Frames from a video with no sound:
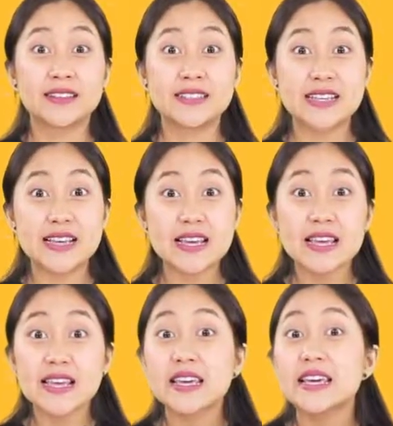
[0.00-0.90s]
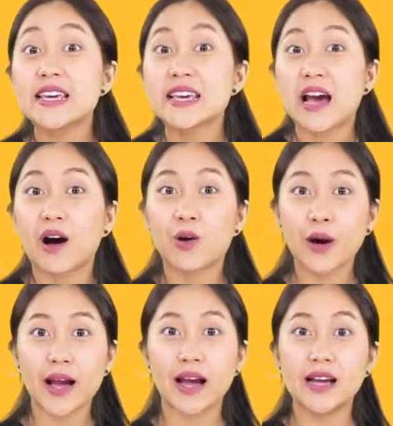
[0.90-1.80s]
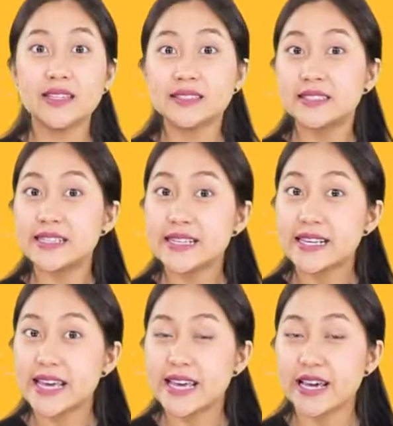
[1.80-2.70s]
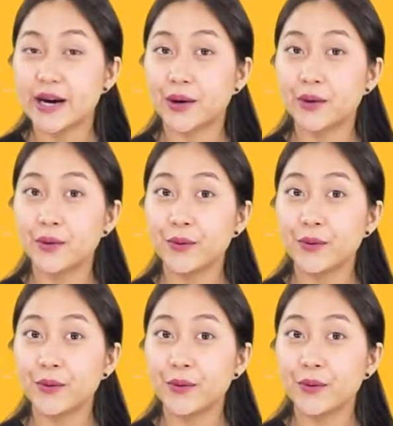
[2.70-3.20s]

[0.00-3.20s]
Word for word: สีเขียวค่ะสีเขียว